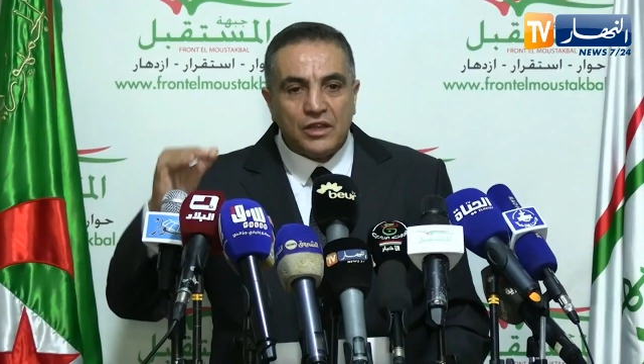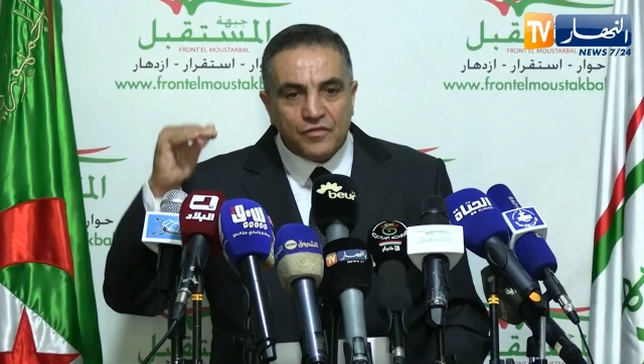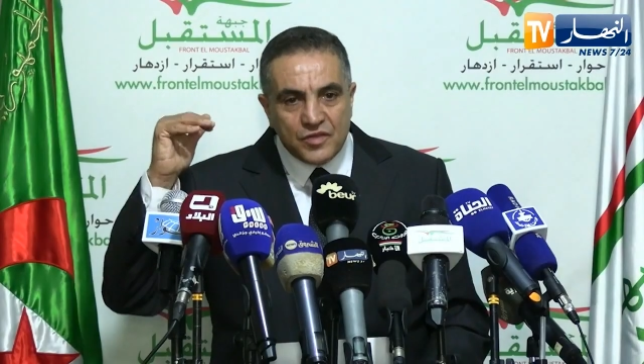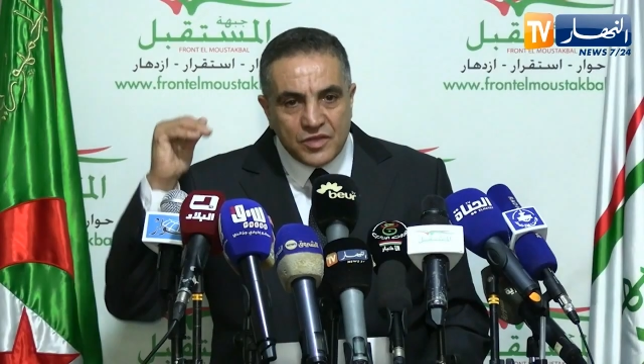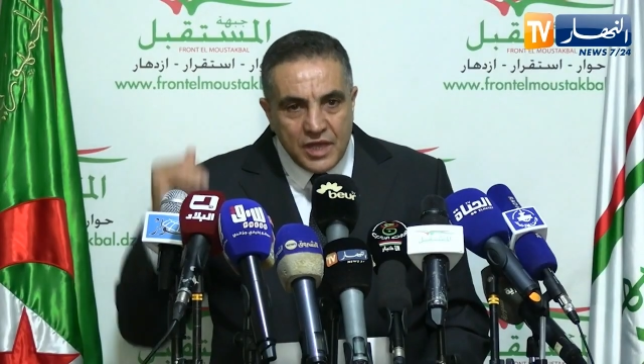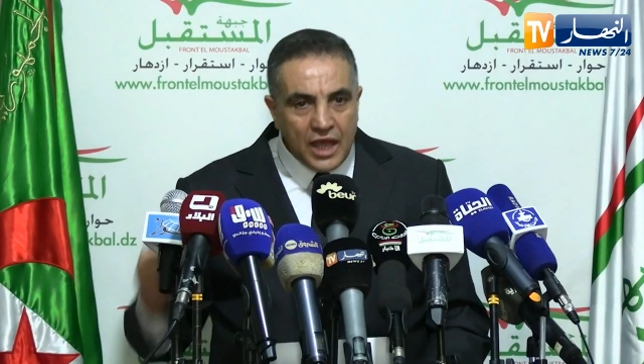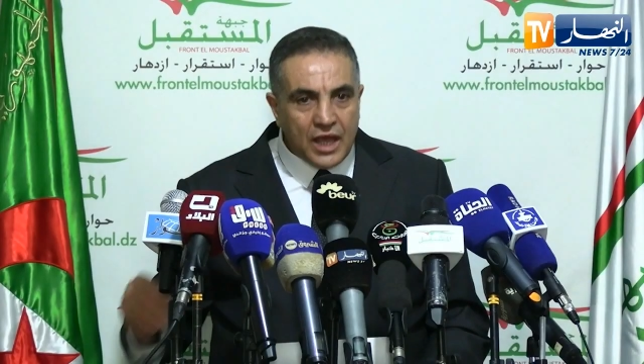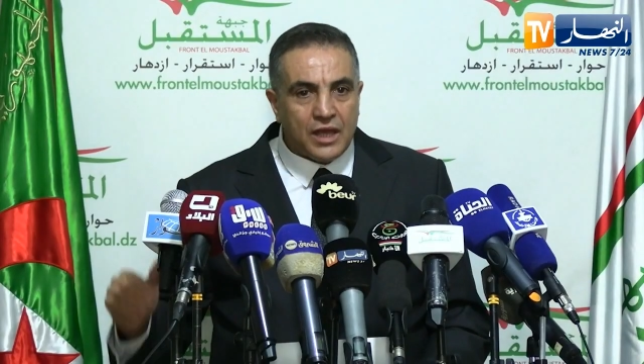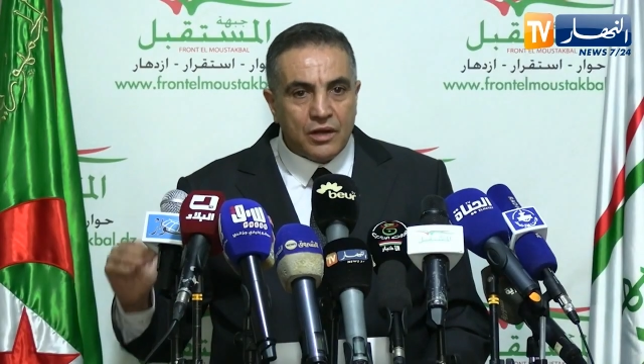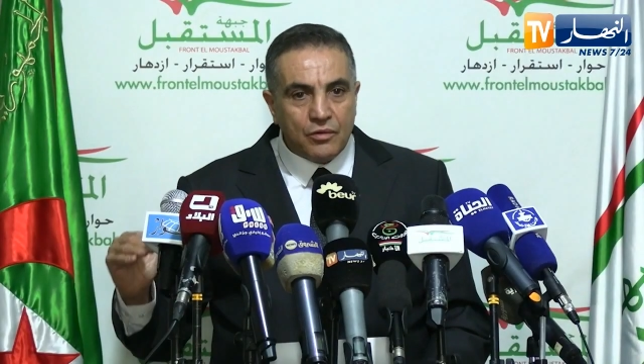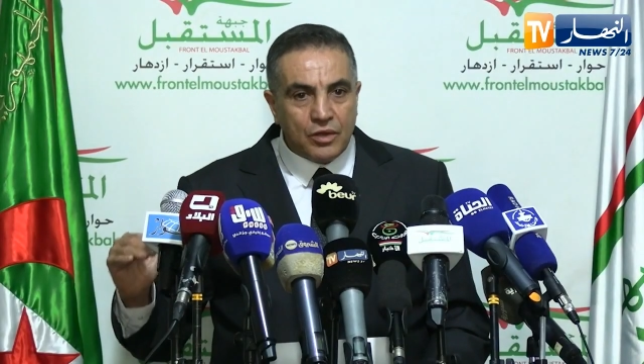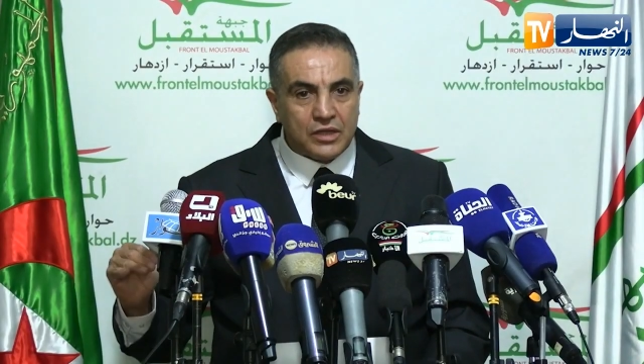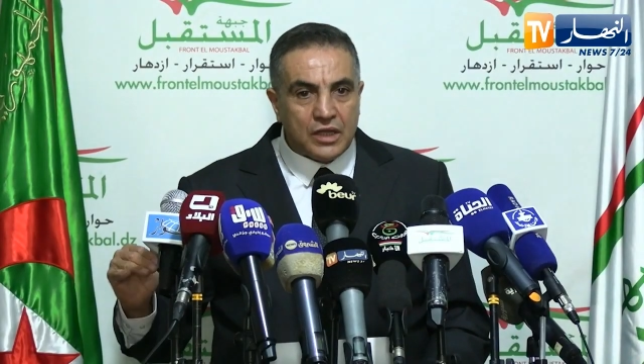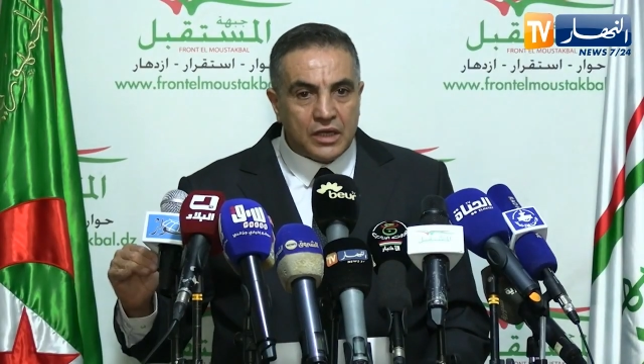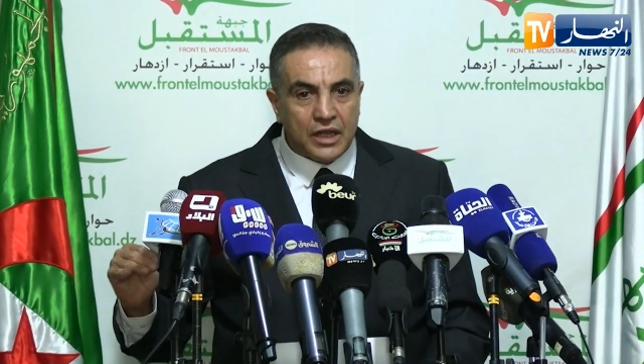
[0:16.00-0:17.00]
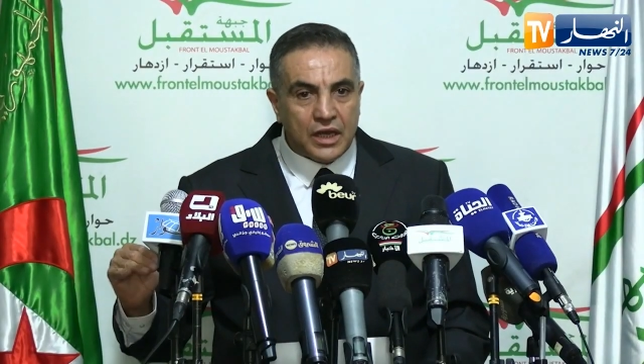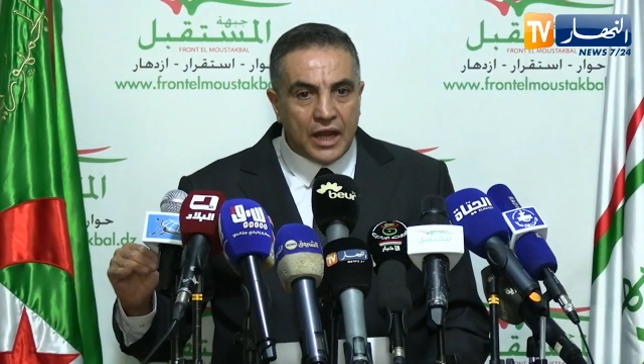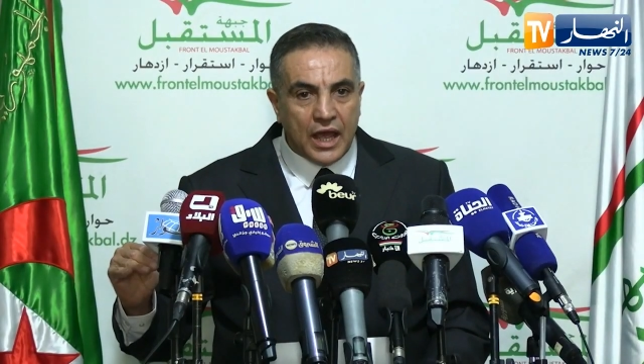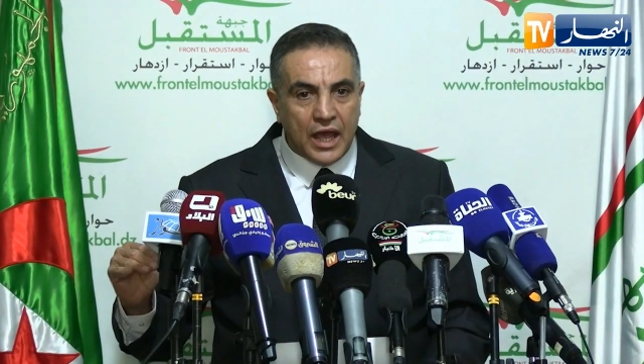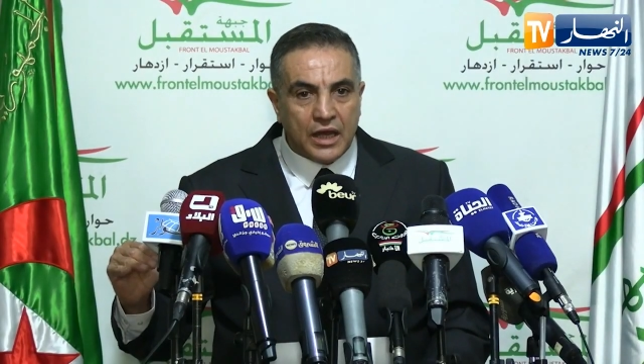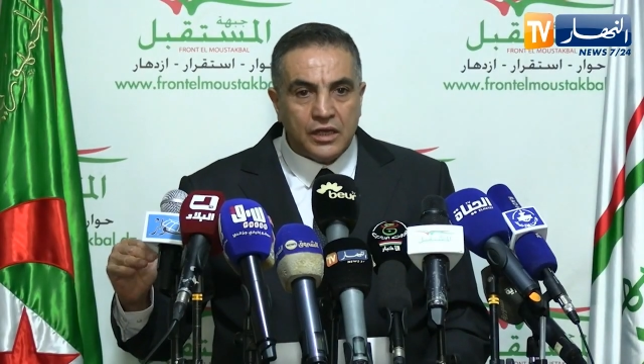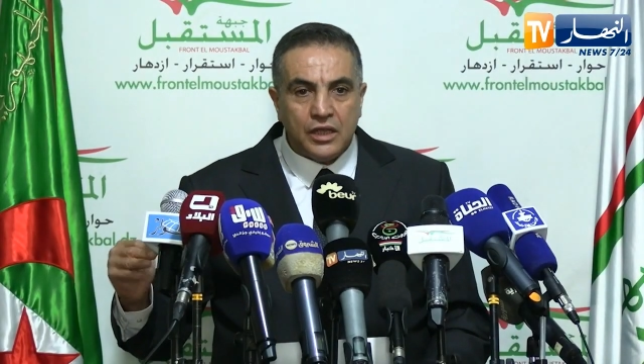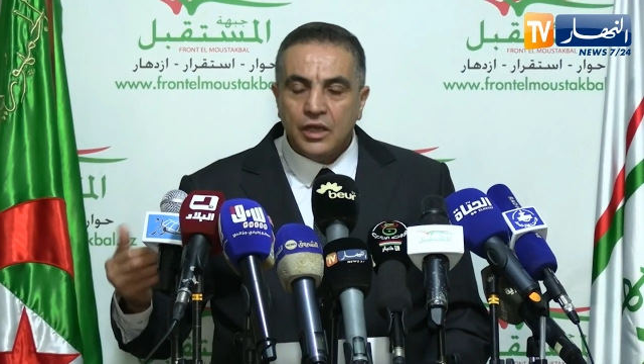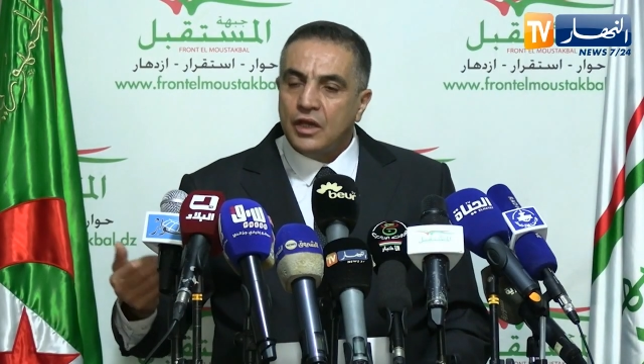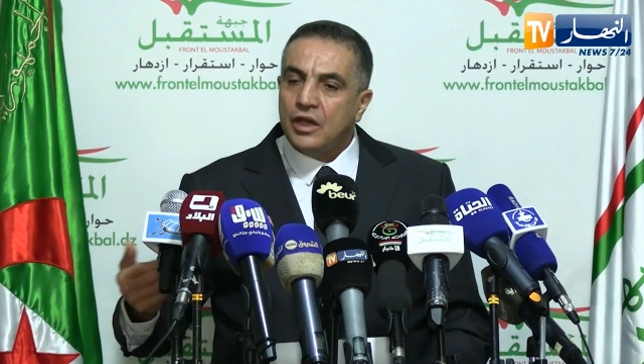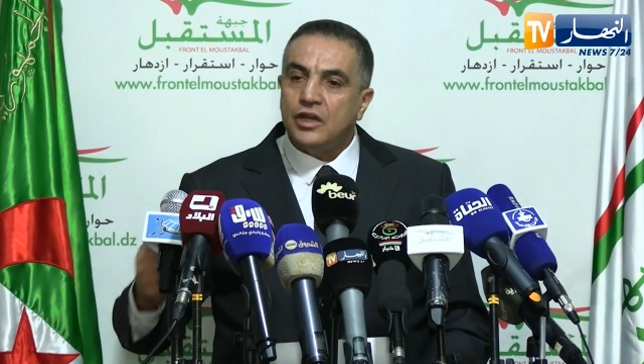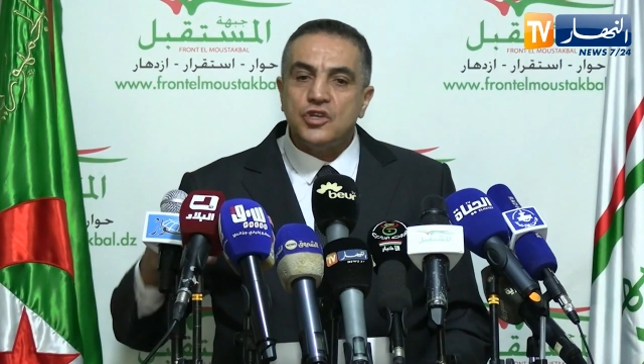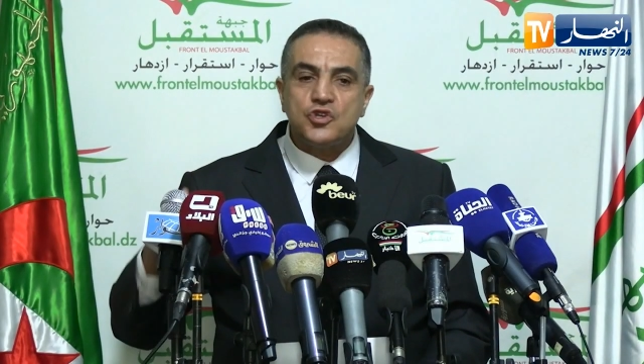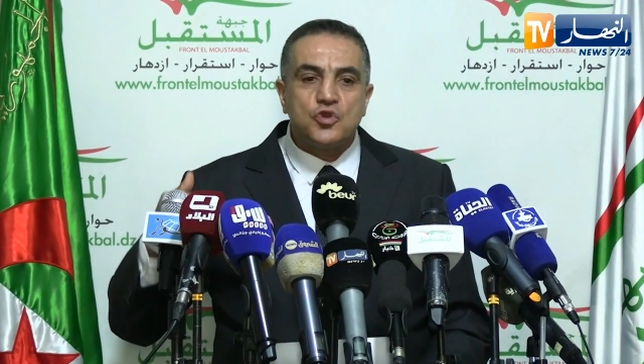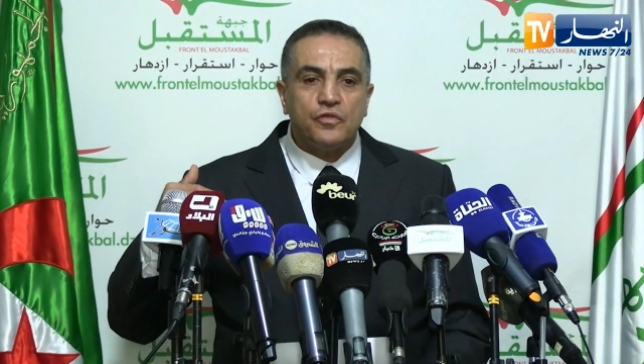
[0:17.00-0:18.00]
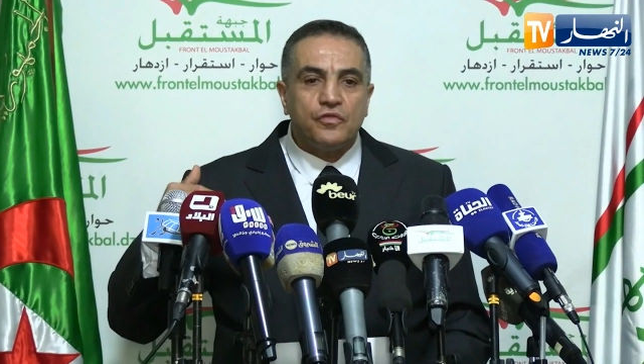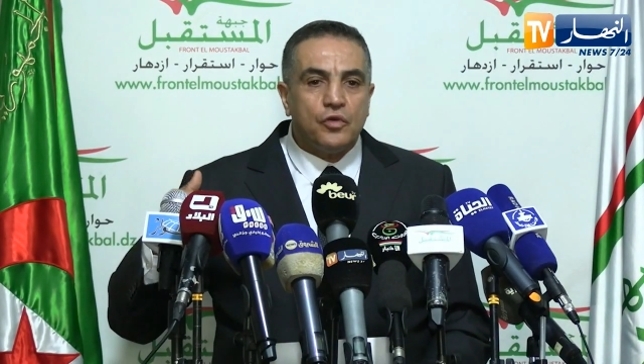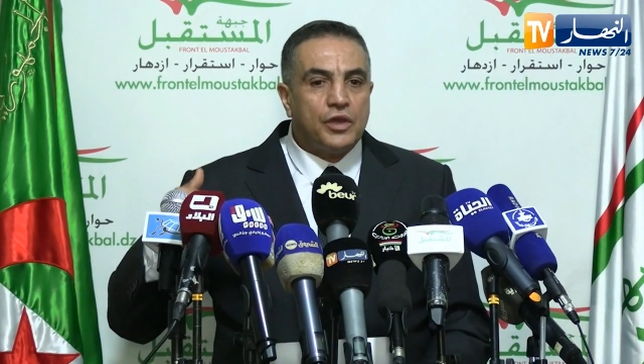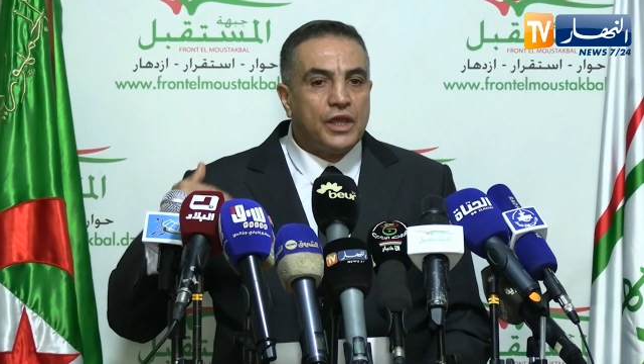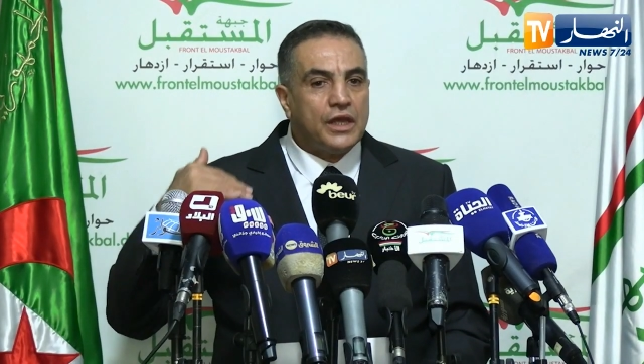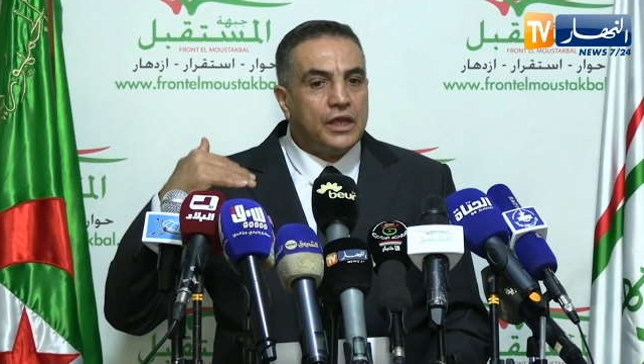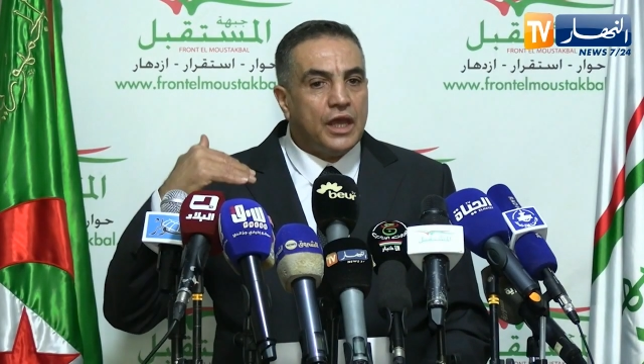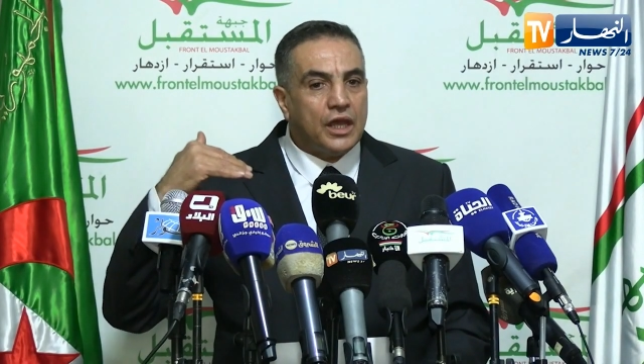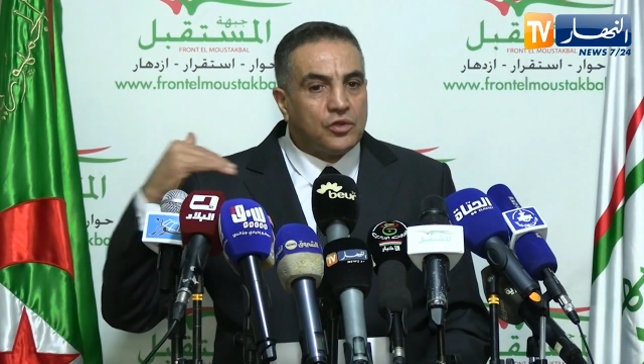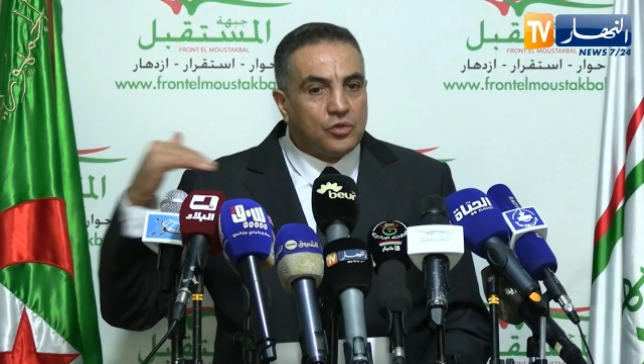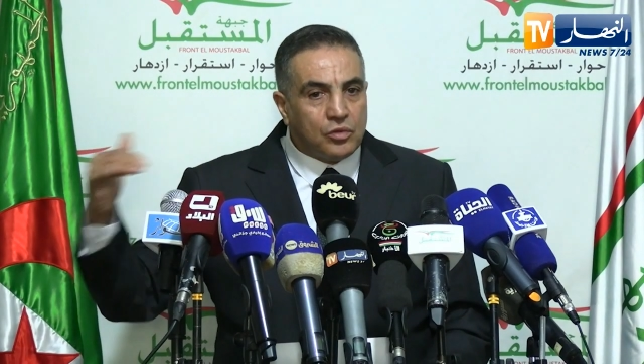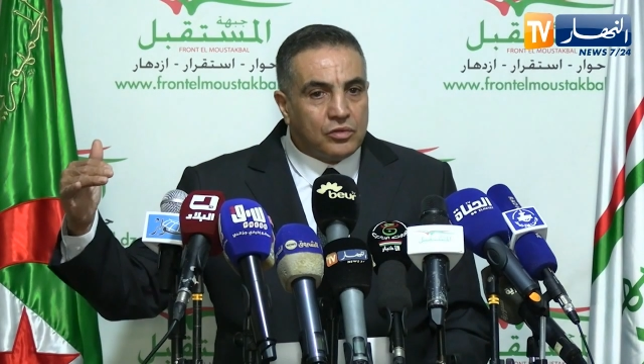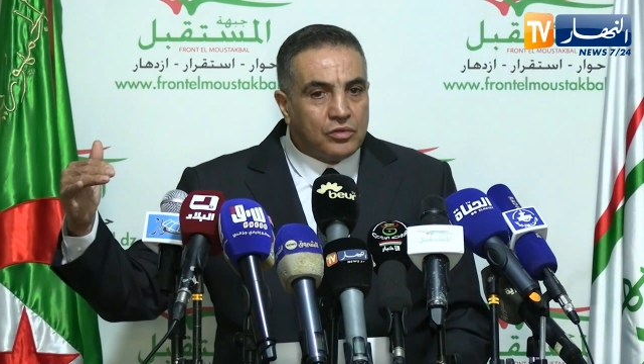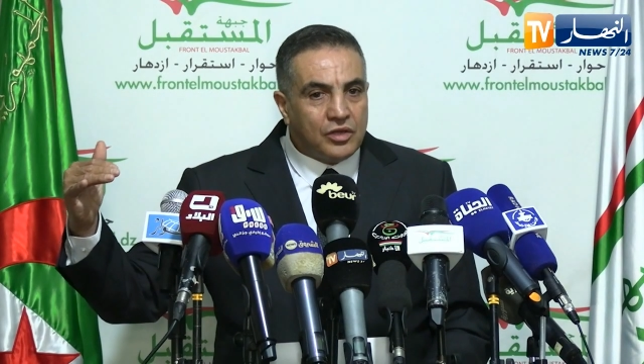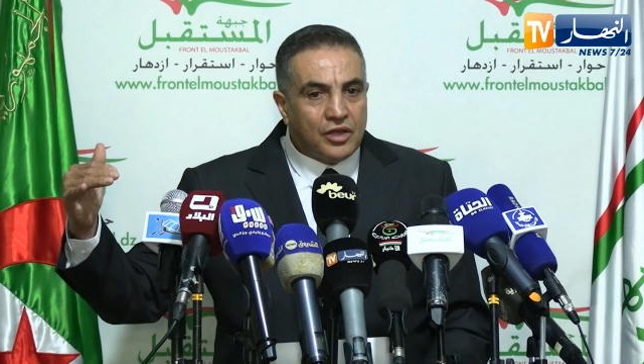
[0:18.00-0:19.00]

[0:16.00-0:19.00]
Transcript: في الساحه الوطنيه الان اللي نشوفوه يعني عدو